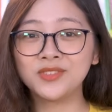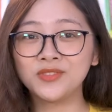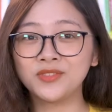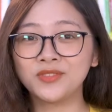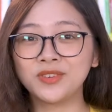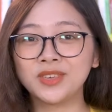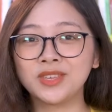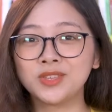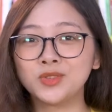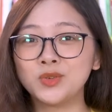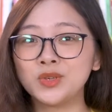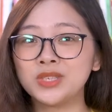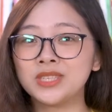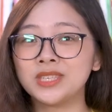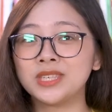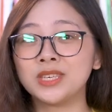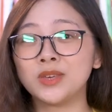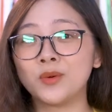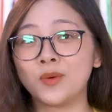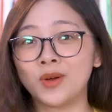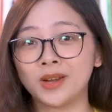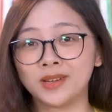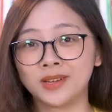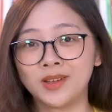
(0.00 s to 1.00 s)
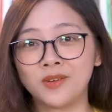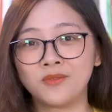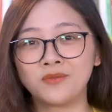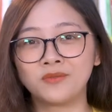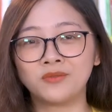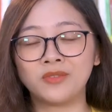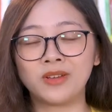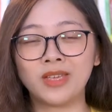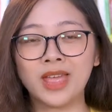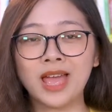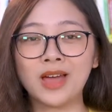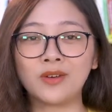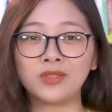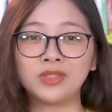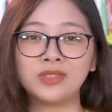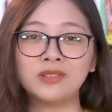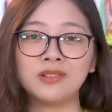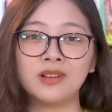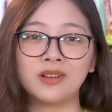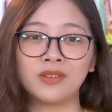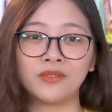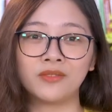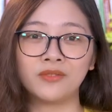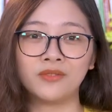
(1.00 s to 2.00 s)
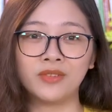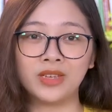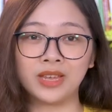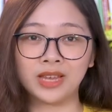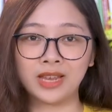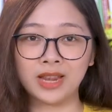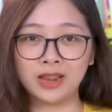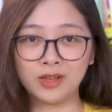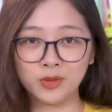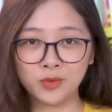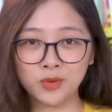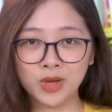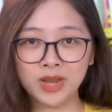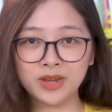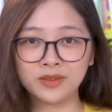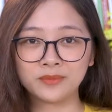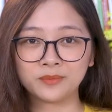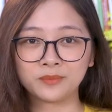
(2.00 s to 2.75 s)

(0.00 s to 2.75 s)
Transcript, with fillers: phí duy trì hoạt động với ảo tưởng về lợi nhuận.